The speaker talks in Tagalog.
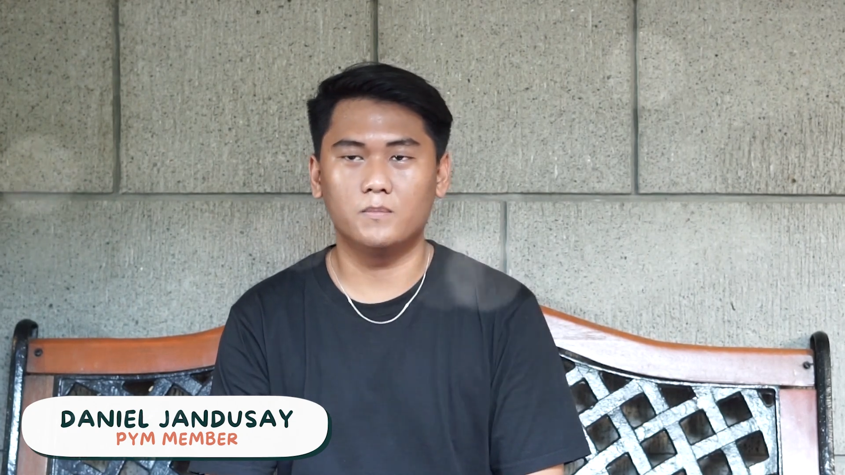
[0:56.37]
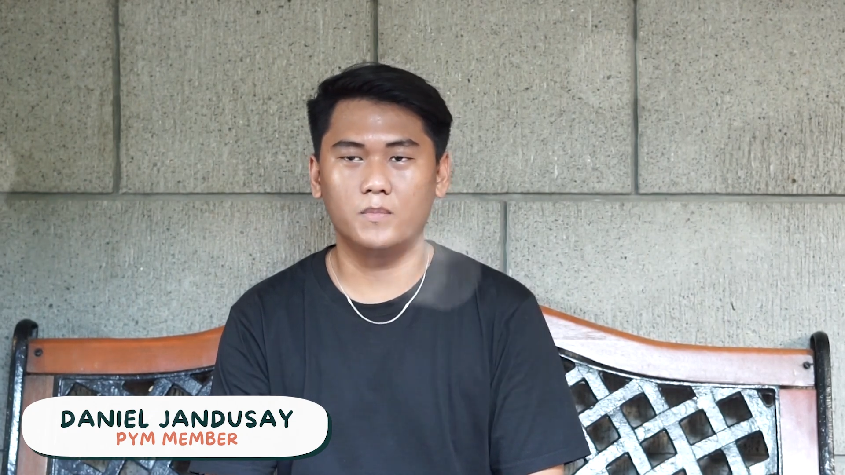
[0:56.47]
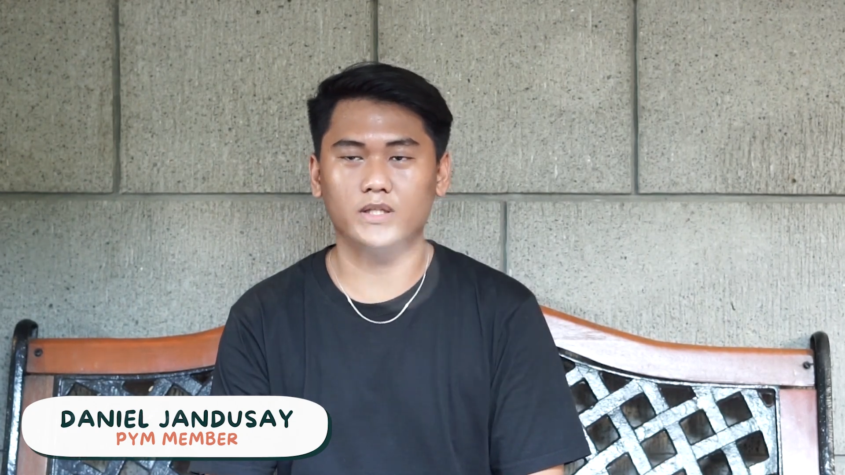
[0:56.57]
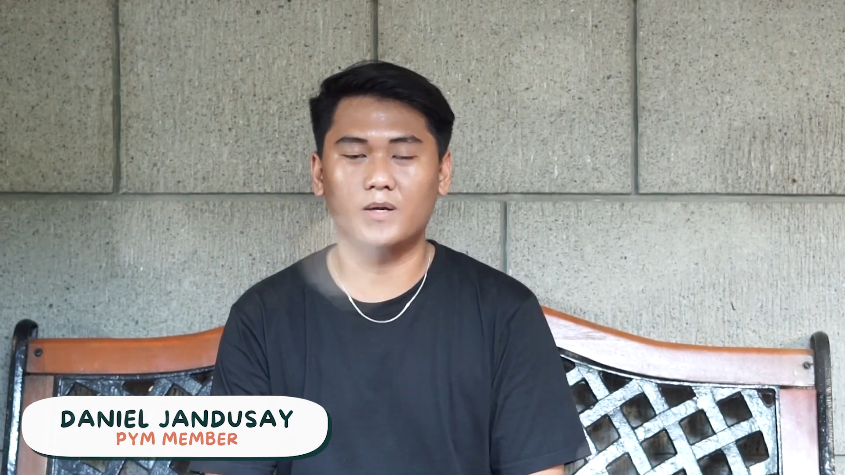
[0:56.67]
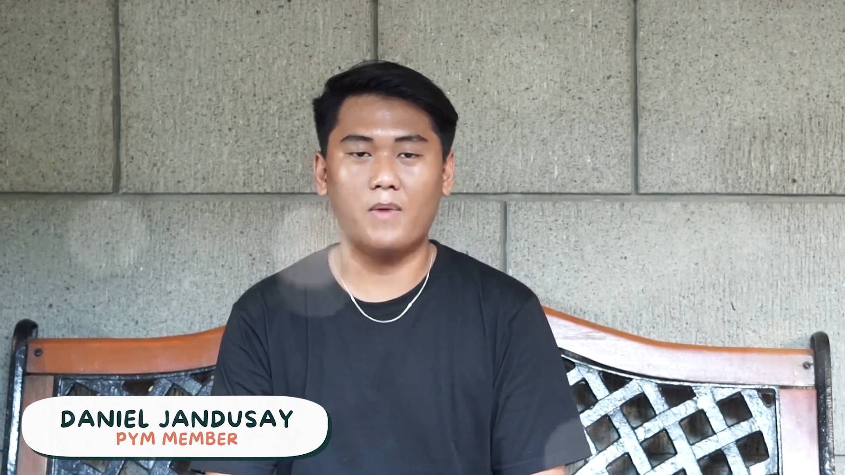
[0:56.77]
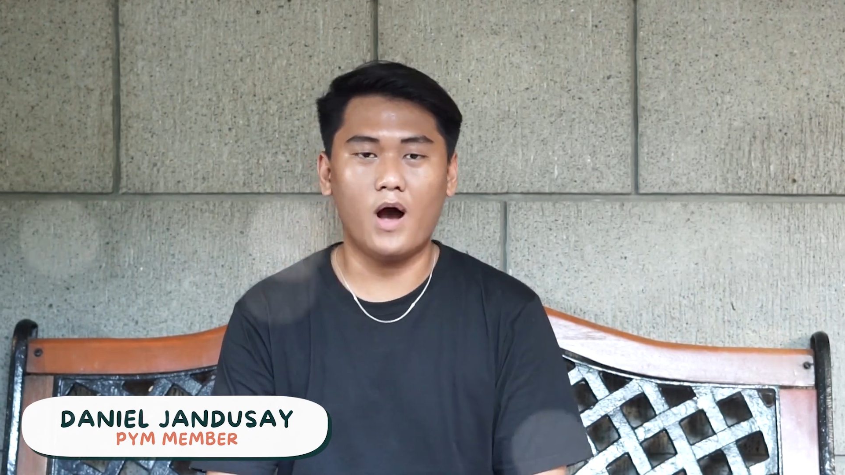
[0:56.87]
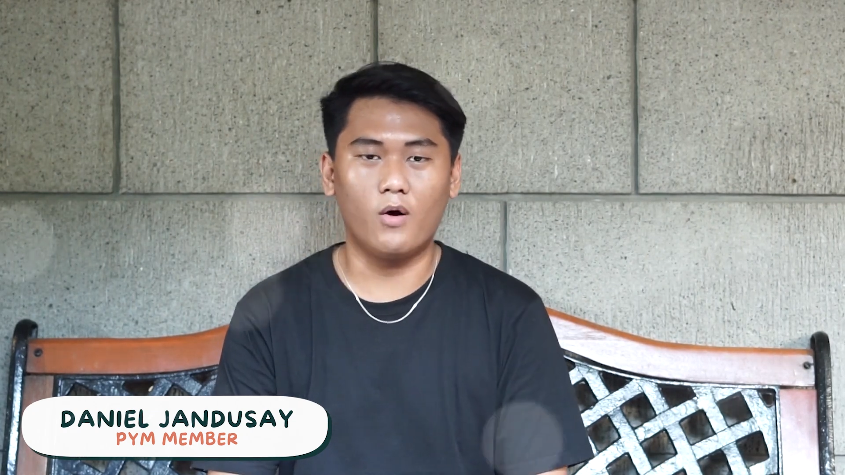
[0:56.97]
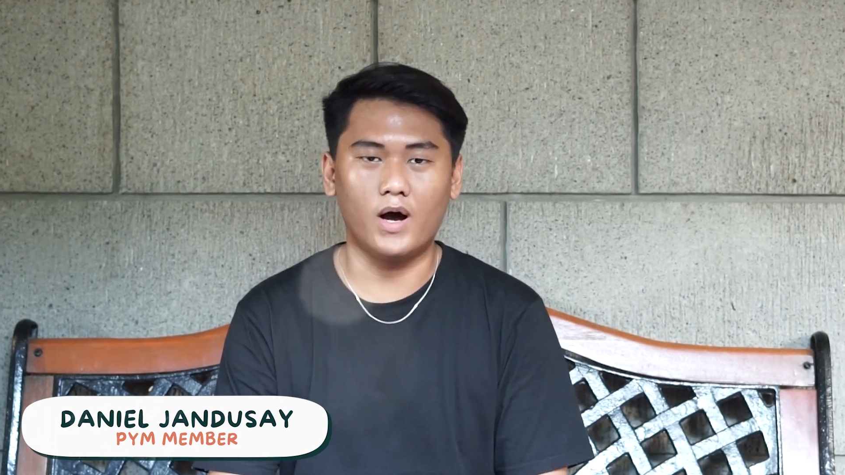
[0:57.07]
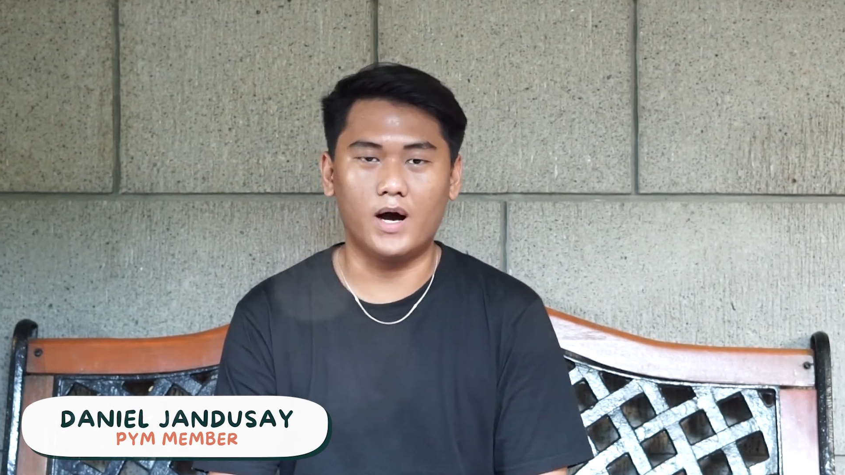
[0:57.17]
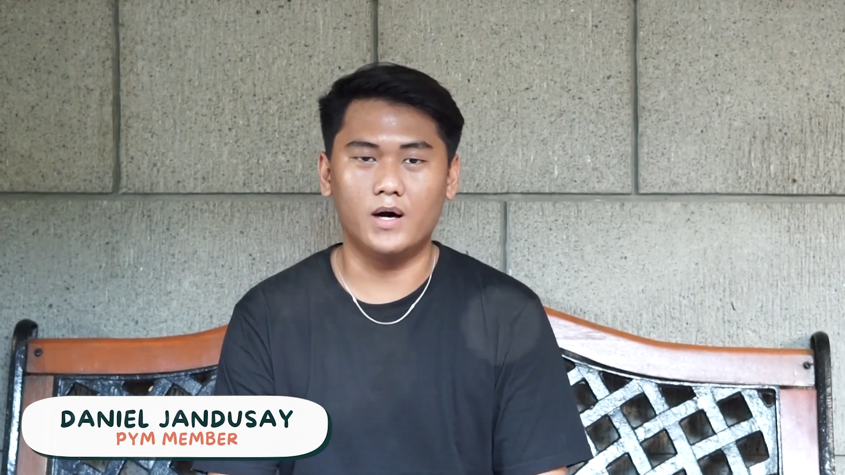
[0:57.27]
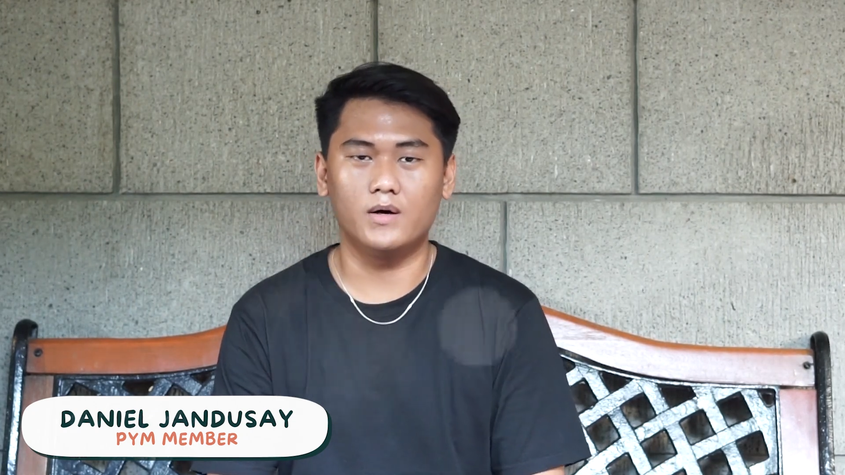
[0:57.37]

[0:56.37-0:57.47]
magtrabaho ka,